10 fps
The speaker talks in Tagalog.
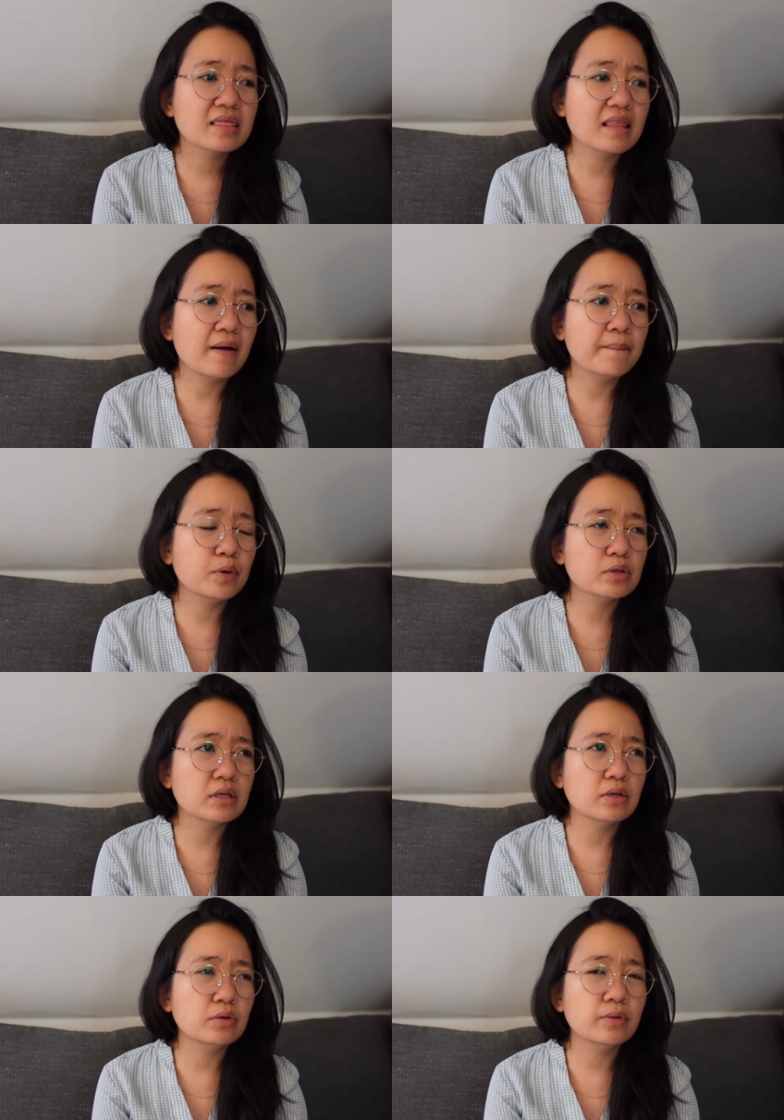Tapos
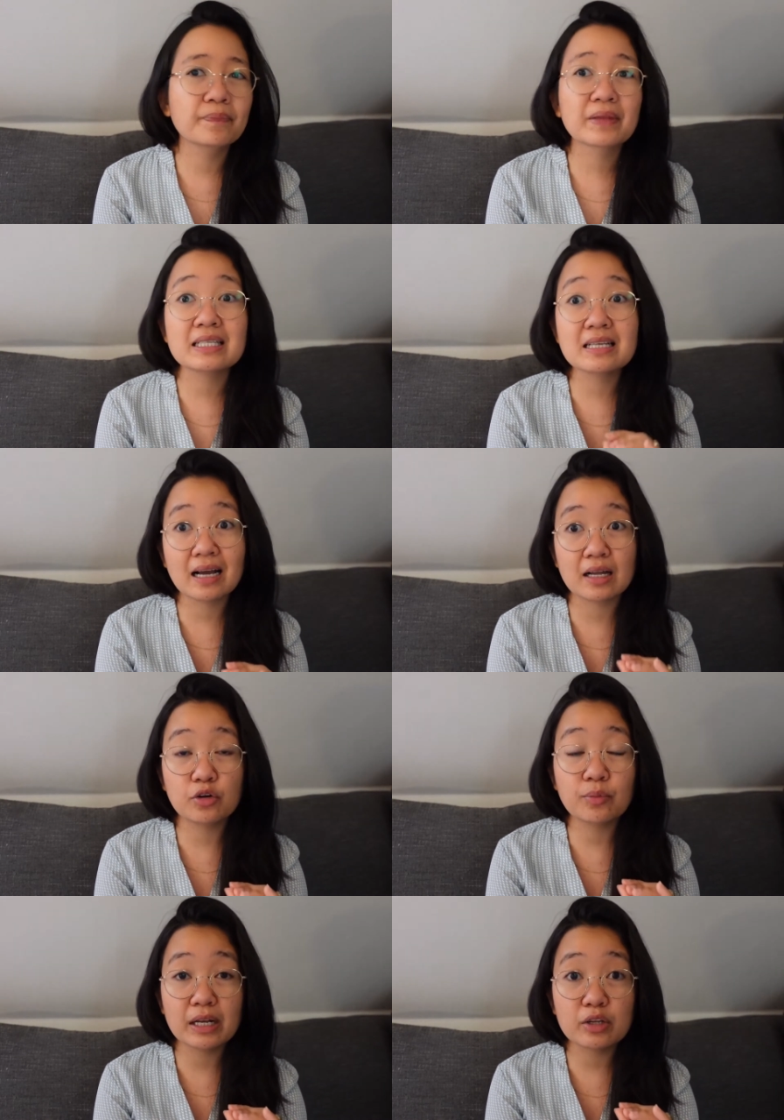ano, kasi nga
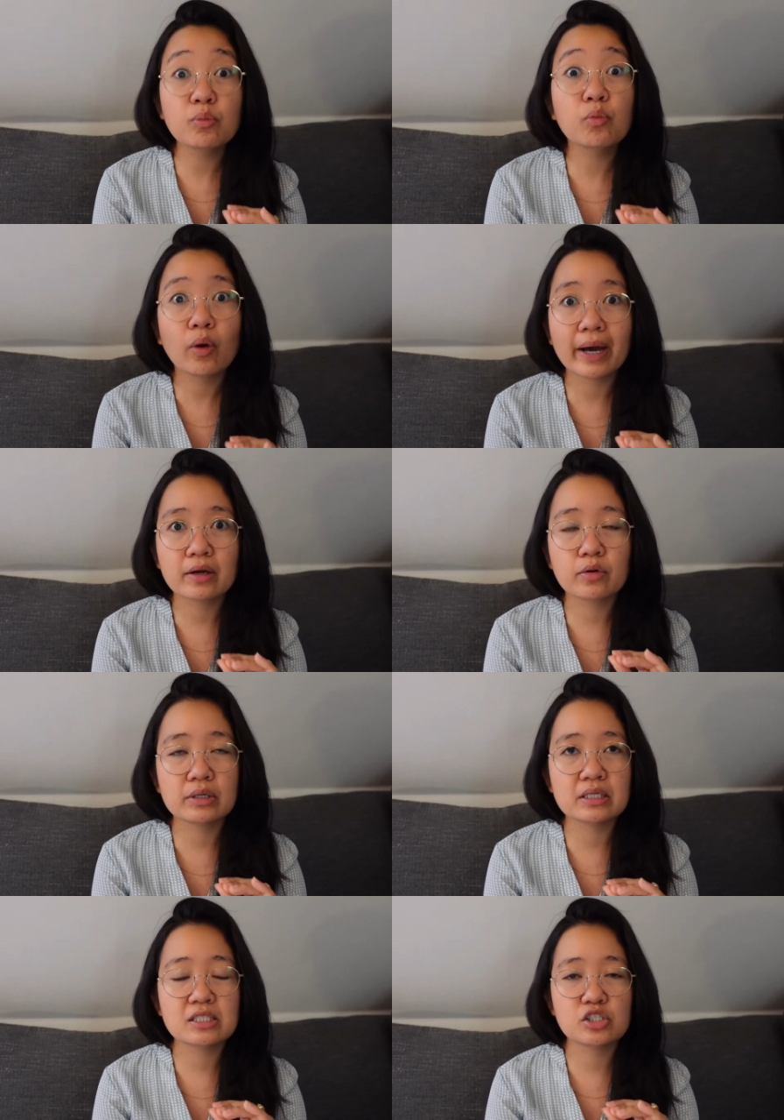normally yung buhay ko
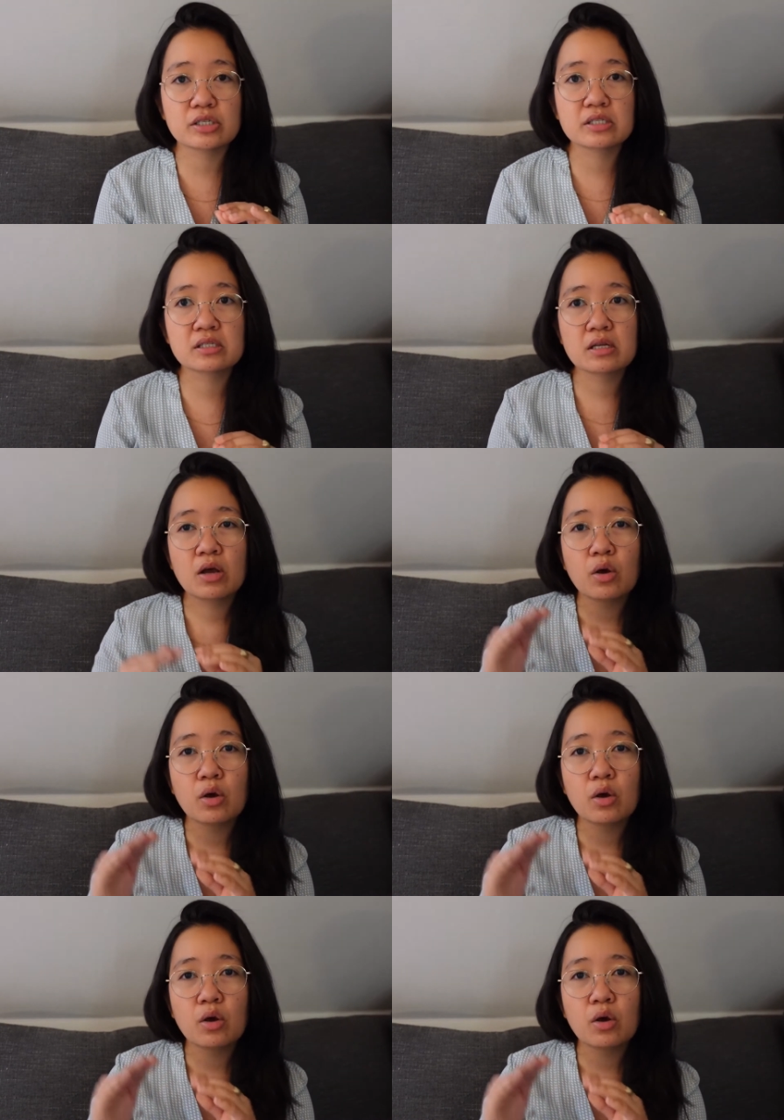is just